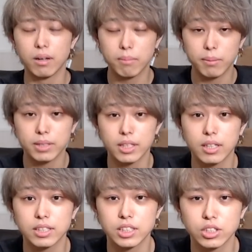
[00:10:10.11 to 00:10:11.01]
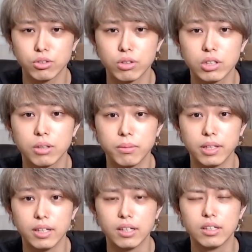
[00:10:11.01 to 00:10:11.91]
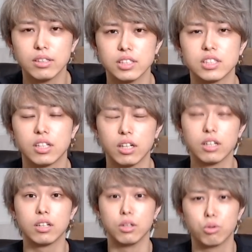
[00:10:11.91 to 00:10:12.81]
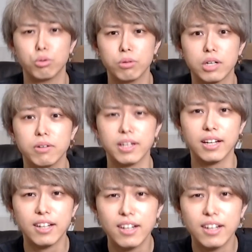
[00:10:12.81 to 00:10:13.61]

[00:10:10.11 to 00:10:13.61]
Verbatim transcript: まあまだなんか実写動画とかもね、出せたら、あの、この顔で